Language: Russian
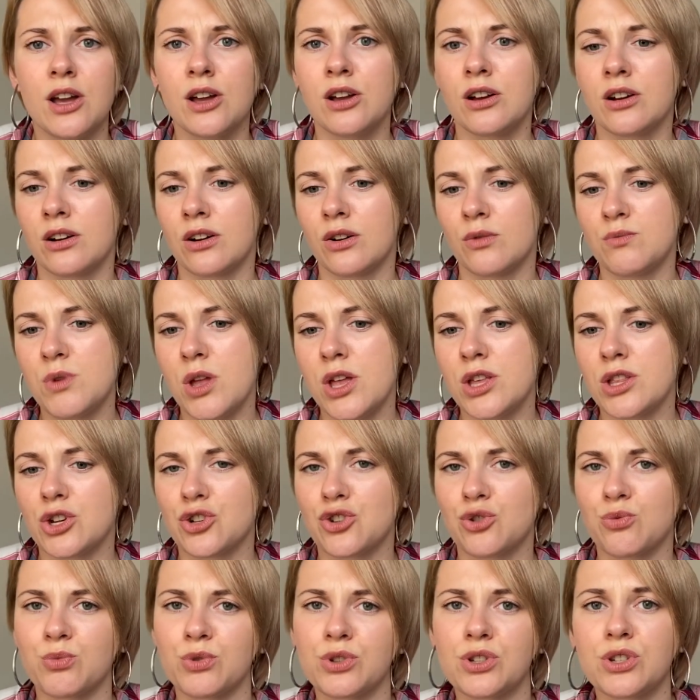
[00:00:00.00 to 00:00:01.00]
э, мне не
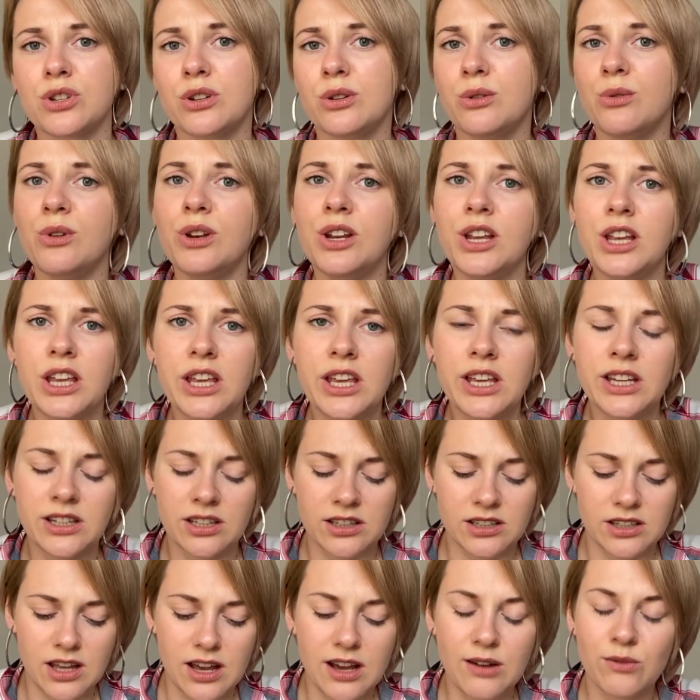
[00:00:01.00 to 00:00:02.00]
должно быть
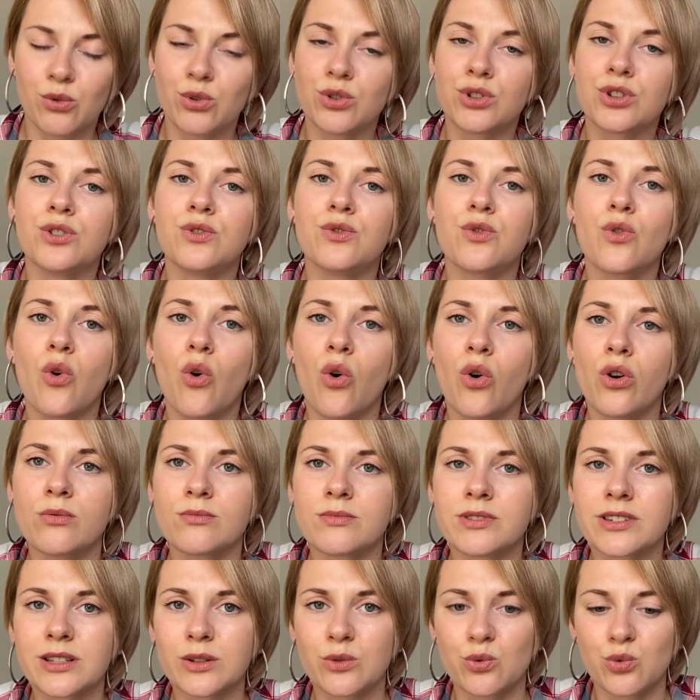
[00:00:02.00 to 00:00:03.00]
целлюлита, да, вот ни в коем
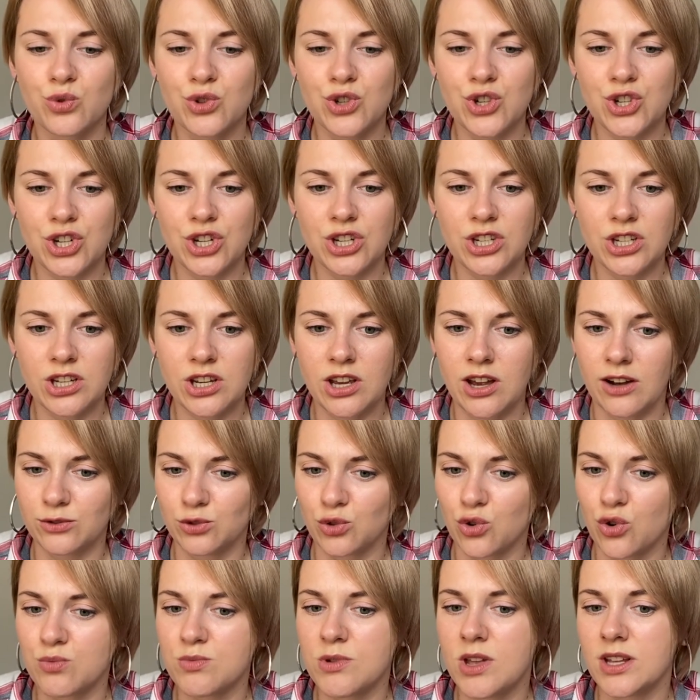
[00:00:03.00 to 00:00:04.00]
случае, а
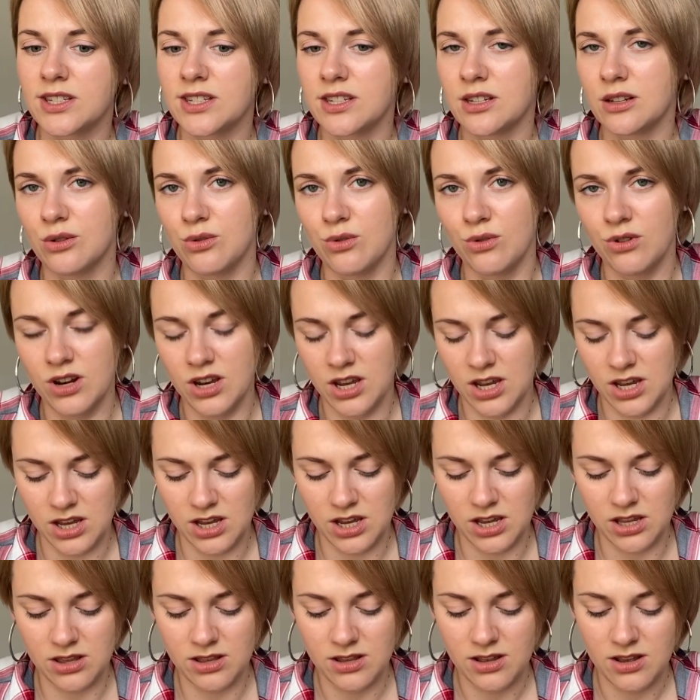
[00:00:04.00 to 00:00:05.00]
вдруг у меня
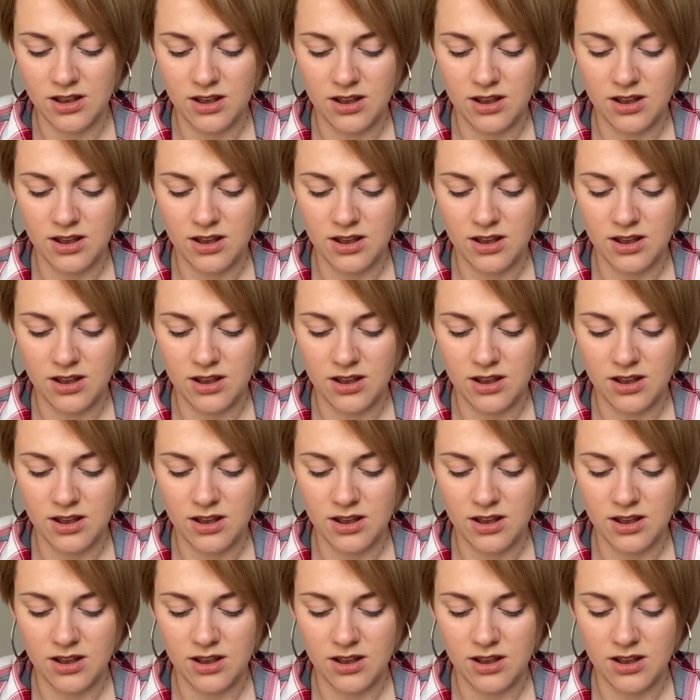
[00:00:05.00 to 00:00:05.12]
целлюлит,